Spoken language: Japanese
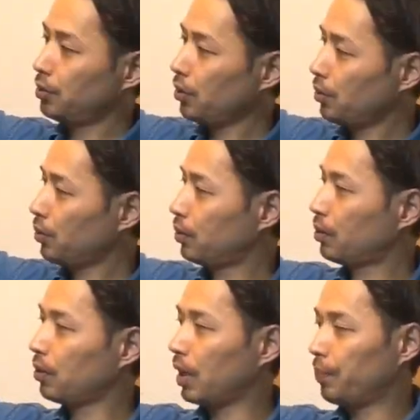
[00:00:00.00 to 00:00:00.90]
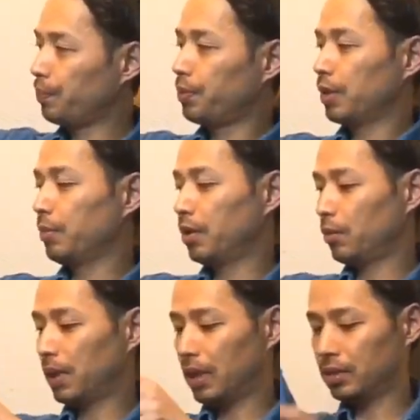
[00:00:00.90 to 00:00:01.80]
ちょっとたっぷりめ
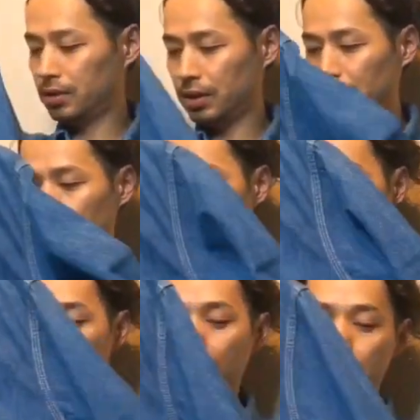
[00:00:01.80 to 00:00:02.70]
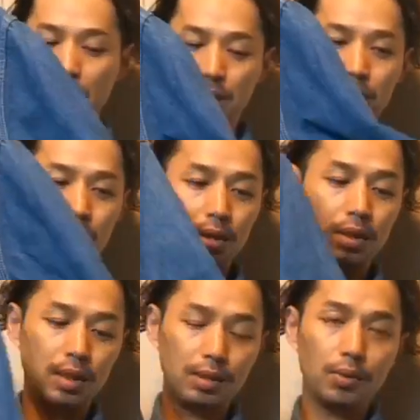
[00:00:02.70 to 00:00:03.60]
のバランスになってます。
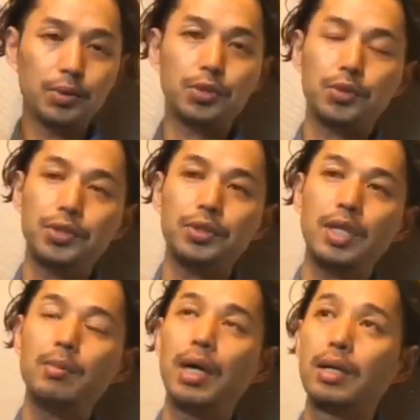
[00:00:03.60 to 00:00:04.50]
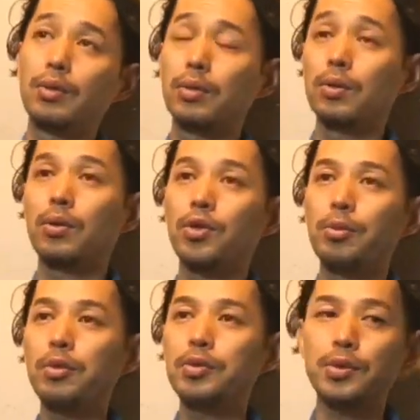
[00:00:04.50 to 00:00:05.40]
あのオシュコシュって今あの子
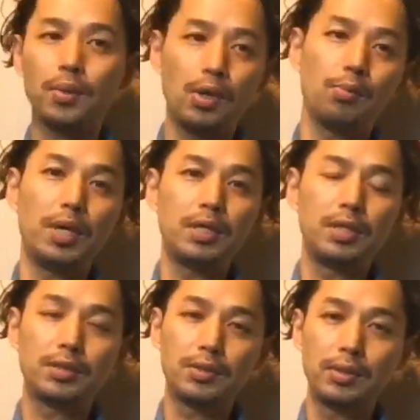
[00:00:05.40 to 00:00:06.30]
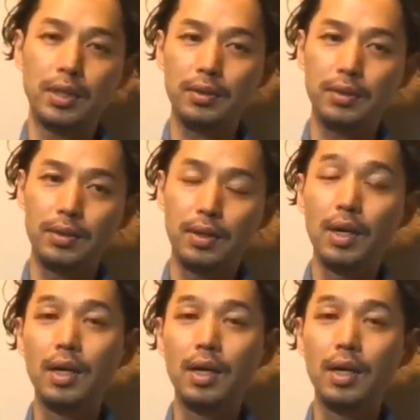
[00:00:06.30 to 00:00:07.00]
供服とかをメインに作ってる